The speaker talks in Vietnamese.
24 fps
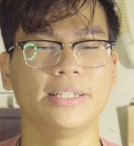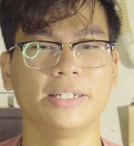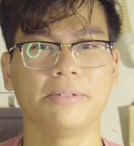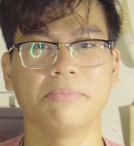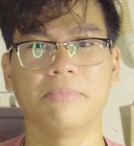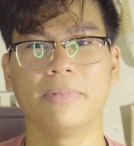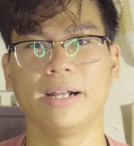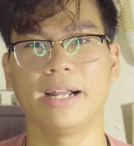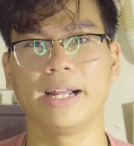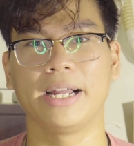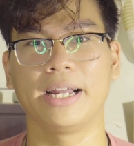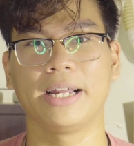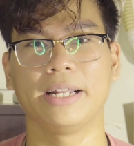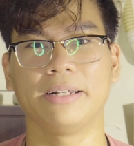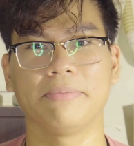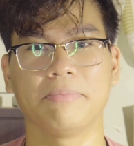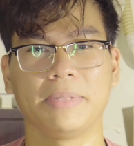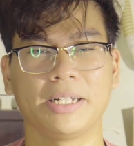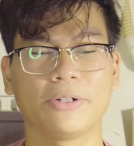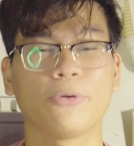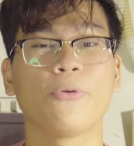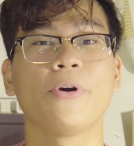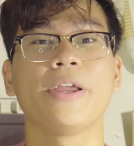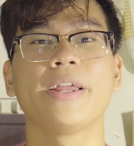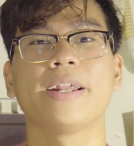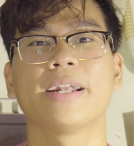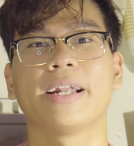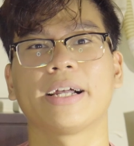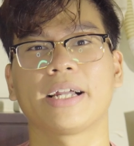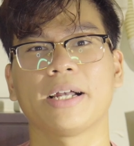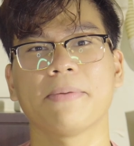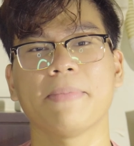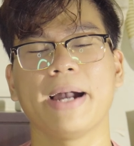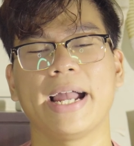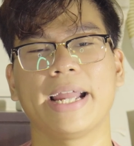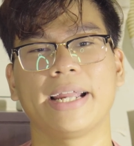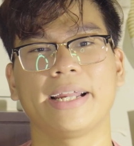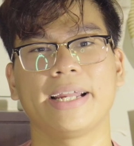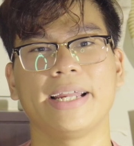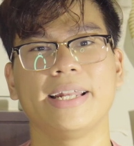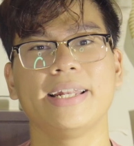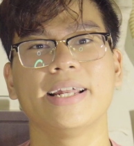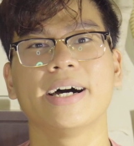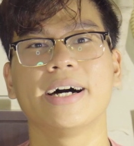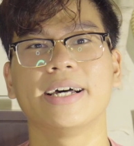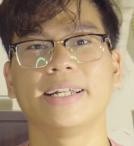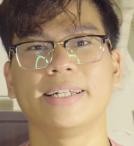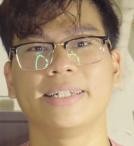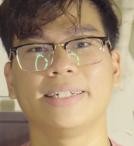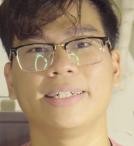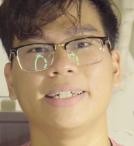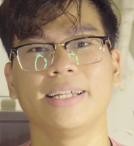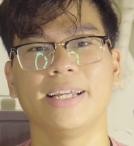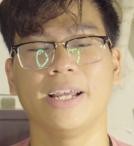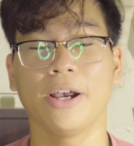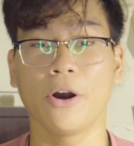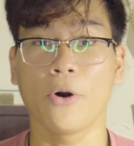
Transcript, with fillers: Nhưng mà mình khuyên là các bạn hãy nên